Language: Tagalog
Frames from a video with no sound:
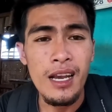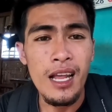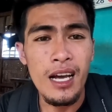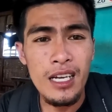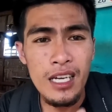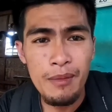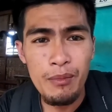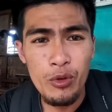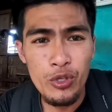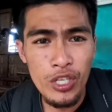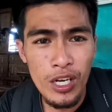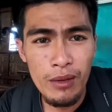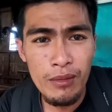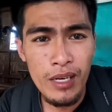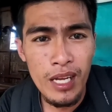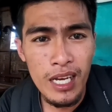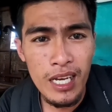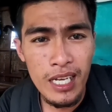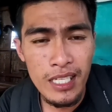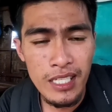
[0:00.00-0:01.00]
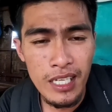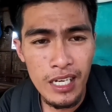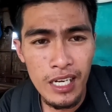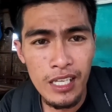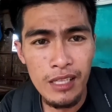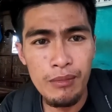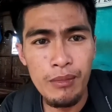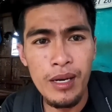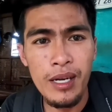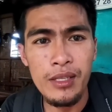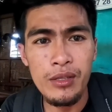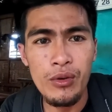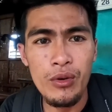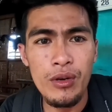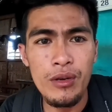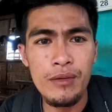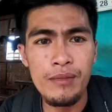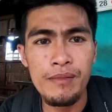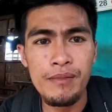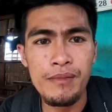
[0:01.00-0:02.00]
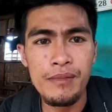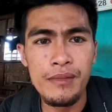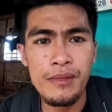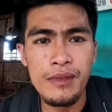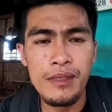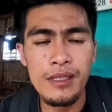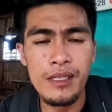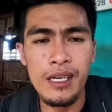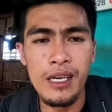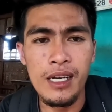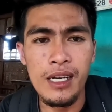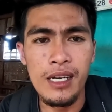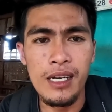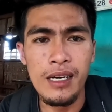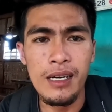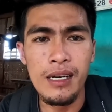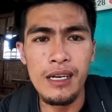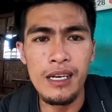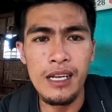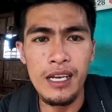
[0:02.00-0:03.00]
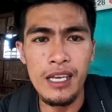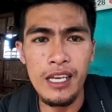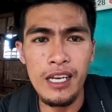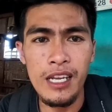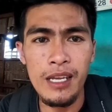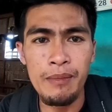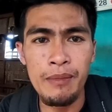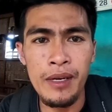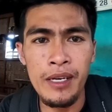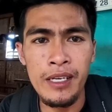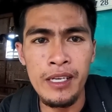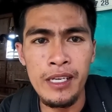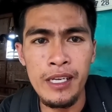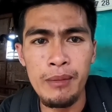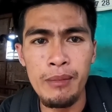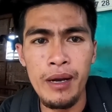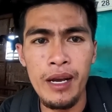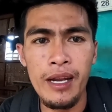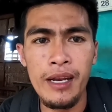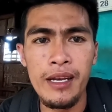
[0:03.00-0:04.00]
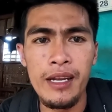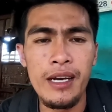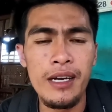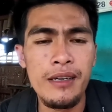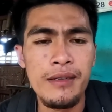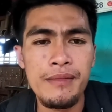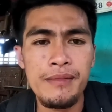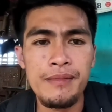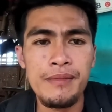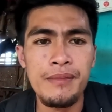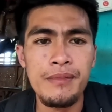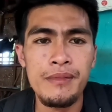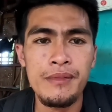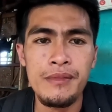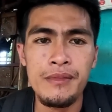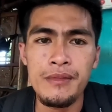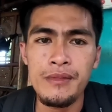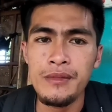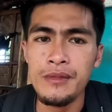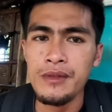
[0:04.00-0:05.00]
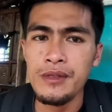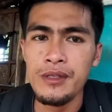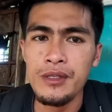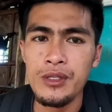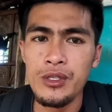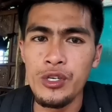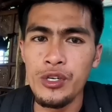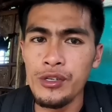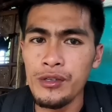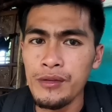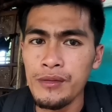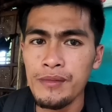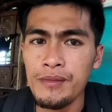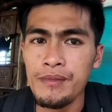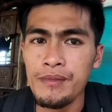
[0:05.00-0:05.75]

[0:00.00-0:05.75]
lagi po siyang nagkasakit mga tol na naginip ng hindi maganda yun